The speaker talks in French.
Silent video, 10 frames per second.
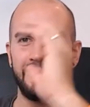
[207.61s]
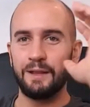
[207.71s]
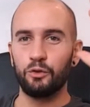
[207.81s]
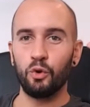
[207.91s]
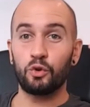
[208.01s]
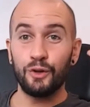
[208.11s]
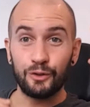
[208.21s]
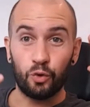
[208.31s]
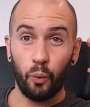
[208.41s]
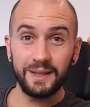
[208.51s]
Donc,
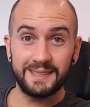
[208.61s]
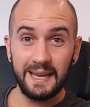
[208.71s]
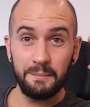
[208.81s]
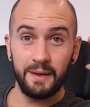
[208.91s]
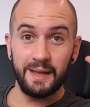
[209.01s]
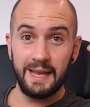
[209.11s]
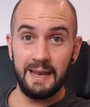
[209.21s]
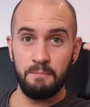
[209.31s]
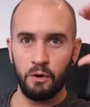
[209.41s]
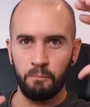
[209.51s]
troisième
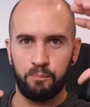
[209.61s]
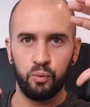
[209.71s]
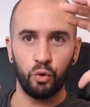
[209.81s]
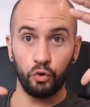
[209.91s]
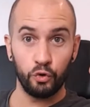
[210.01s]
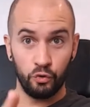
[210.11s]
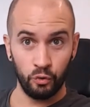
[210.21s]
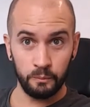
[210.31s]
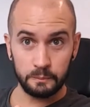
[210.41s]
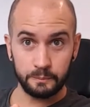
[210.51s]
élément pour le
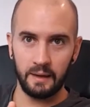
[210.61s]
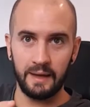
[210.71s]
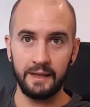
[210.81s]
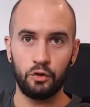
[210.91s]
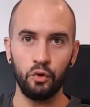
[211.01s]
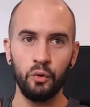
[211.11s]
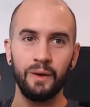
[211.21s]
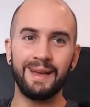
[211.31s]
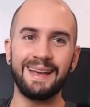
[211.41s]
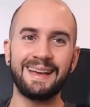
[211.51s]
nom est de
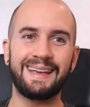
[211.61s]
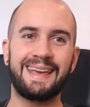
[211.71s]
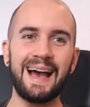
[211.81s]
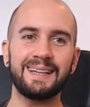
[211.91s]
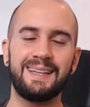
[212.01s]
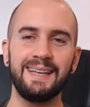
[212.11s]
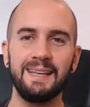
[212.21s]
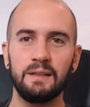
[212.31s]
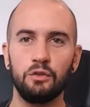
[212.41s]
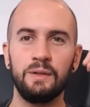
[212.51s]

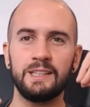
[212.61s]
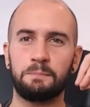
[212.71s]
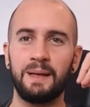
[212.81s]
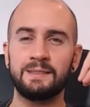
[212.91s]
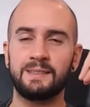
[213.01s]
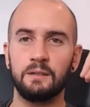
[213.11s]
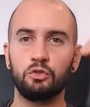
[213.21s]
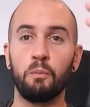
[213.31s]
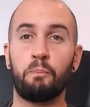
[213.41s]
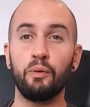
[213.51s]
garder une espèce
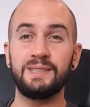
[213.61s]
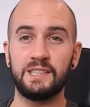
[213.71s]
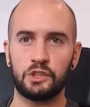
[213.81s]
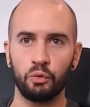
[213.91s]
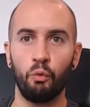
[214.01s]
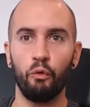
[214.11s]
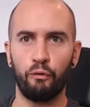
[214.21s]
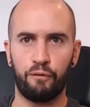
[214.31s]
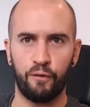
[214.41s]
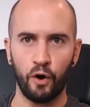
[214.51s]
de position
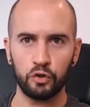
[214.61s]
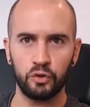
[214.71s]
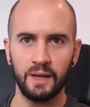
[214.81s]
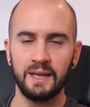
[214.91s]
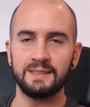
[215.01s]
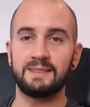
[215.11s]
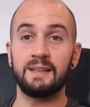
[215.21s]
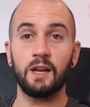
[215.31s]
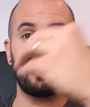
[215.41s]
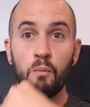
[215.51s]
forte.
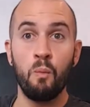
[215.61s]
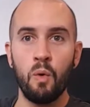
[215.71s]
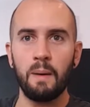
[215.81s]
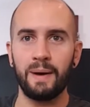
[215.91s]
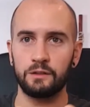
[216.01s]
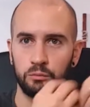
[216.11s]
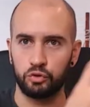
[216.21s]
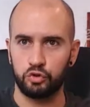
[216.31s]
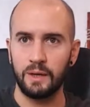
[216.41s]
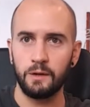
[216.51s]
C'est-à-dire que moi, par exemple, je
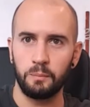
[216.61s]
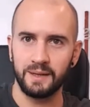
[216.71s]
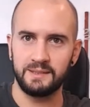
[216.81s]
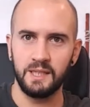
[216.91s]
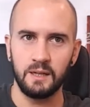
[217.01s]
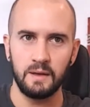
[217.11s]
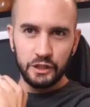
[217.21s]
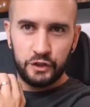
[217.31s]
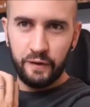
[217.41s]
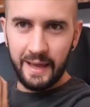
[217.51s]
suis allé au Brésil,
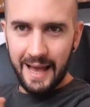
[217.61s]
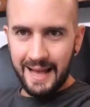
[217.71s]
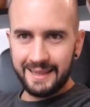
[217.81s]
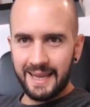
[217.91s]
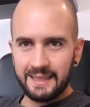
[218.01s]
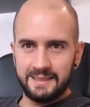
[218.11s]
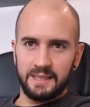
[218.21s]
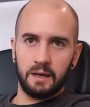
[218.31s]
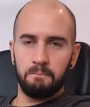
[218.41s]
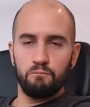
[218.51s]
je vais
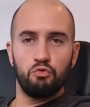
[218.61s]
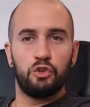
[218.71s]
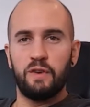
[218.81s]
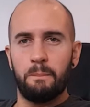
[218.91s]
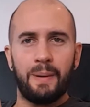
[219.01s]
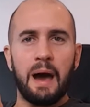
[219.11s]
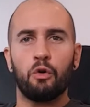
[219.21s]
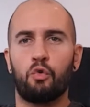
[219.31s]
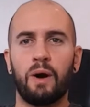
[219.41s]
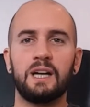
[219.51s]
interdire ou je vais pas
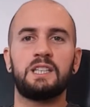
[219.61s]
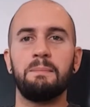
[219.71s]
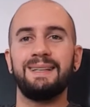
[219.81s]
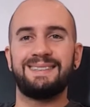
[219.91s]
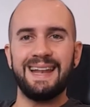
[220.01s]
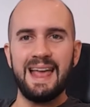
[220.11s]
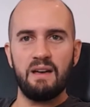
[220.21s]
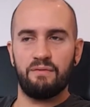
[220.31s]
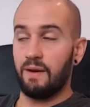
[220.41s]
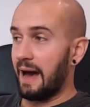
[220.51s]
encourager mes
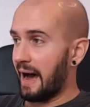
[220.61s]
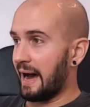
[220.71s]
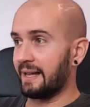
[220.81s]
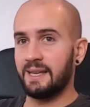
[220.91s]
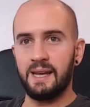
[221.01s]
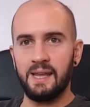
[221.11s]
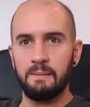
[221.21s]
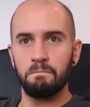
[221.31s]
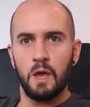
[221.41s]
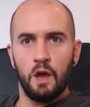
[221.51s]
élèves à y
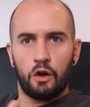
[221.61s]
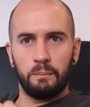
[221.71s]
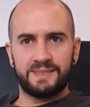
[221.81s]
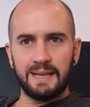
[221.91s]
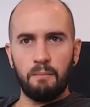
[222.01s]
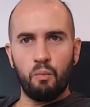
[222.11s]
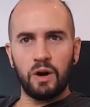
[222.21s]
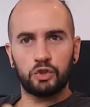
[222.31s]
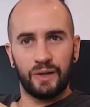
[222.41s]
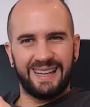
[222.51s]
aller. Comme ça,
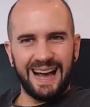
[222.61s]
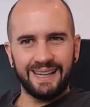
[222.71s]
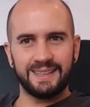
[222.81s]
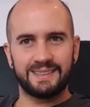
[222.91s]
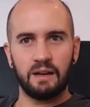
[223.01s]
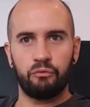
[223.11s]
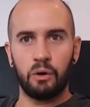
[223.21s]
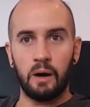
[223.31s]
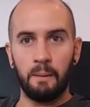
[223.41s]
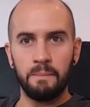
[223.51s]
moi, je garde un
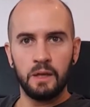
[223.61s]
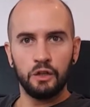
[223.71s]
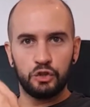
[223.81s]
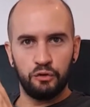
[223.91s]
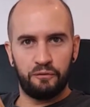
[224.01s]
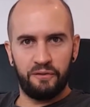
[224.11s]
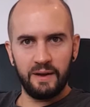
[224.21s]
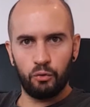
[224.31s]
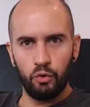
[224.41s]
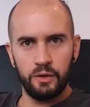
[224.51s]
savoir. Je
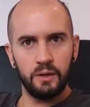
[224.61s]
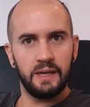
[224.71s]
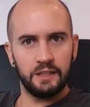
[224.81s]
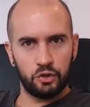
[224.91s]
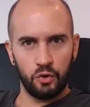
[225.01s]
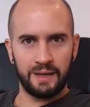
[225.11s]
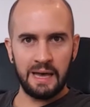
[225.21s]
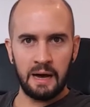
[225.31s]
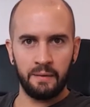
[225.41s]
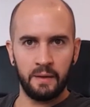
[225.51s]
verrouille et je le
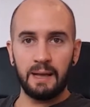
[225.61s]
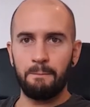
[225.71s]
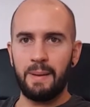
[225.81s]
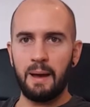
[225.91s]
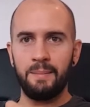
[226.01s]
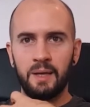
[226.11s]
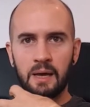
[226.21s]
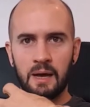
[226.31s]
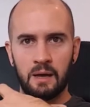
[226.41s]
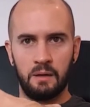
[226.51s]
garde. Ça me
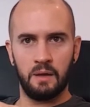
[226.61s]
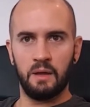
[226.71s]
permet, un,